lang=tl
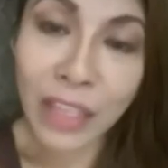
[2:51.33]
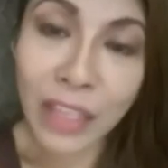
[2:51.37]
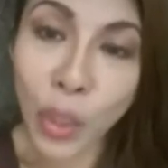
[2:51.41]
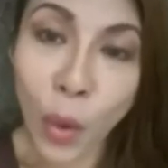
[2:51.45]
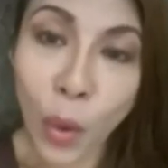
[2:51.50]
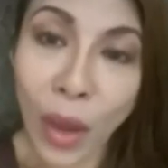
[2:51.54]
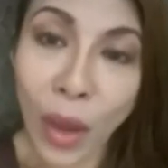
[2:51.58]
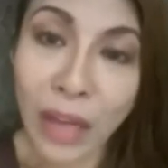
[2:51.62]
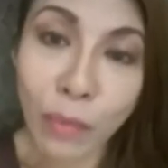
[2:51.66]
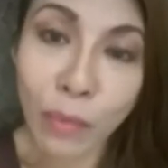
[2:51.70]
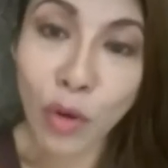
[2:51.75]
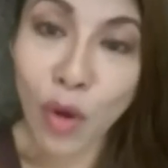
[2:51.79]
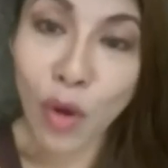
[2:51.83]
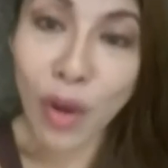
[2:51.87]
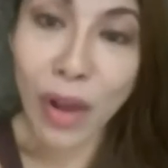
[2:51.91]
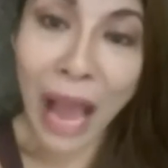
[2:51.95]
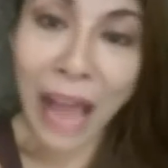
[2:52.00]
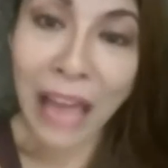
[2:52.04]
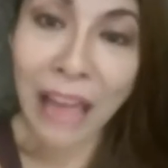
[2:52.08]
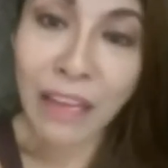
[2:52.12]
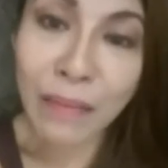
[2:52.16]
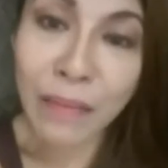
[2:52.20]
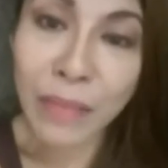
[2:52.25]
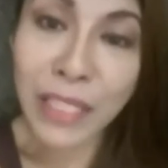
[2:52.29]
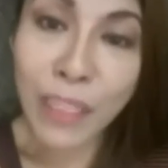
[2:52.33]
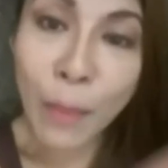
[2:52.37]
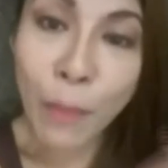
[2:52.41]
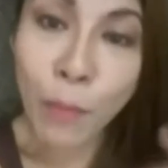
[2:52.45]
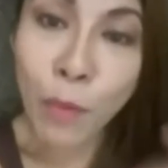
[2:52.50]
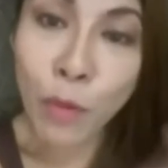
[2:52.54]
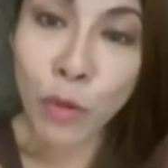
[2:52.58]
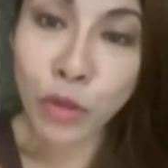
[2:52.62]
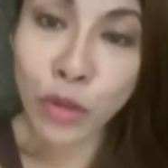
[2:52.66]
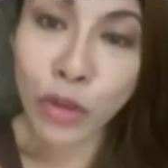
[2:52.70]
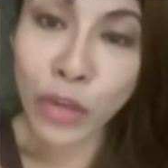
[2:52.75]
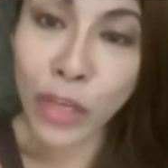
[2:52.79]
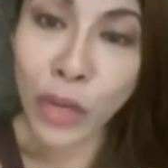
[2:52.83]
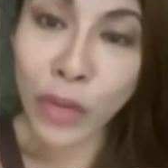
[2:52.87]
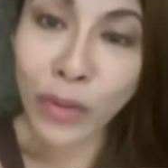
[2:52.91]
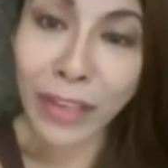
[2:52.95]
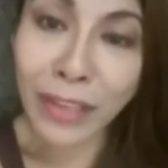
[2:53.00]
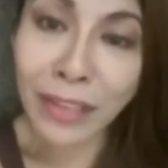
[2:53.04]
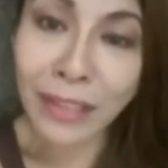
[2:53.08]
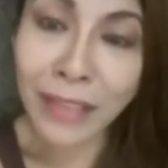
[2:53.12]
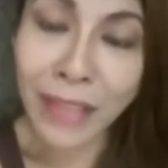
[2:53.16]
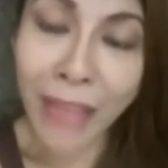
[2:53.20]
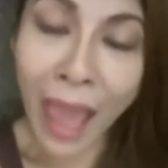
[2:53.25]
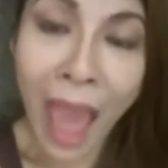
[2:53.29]
Hindi ko alam kung galing ba sa puso niya o
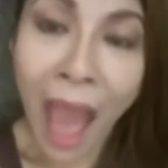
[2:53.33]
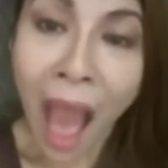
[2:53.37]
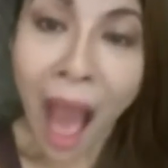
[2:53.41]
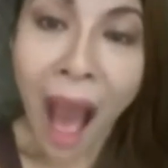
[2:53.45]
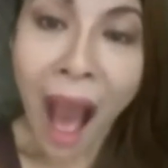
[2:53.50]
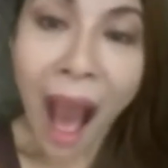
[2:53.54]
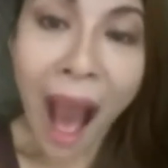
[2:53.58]
hindi.